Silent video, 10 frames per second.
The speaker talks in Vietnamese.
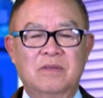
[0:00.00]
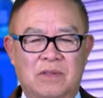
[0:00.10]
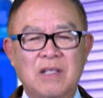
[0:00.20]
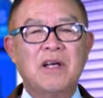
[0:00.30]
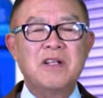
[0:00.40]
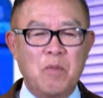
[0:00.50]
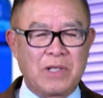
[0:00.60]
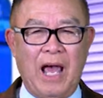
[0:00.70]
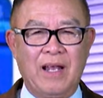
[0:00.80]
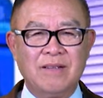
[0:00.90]
thế giới cộng
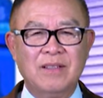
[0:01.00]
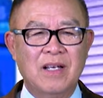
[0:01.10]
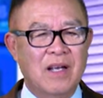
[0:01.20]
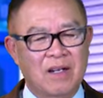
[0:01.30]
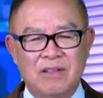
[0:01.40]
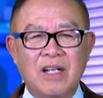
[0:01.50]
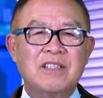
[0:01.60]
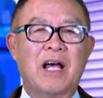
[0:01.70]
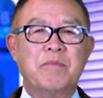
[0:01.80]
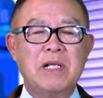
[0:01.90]
sản, rất
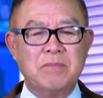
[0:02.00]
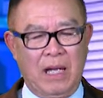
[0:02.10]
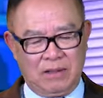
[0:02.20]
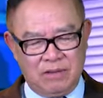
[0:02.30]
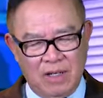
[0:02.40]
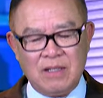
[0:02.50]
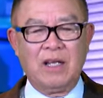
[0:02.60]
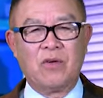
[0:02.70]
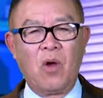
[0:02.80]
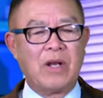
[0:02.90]
là minh bạch, rất là
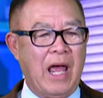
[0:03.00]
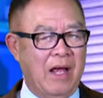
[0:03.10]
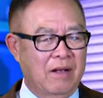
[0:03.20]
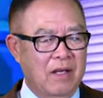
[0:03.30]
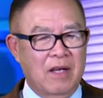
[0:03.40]
rõ ràng,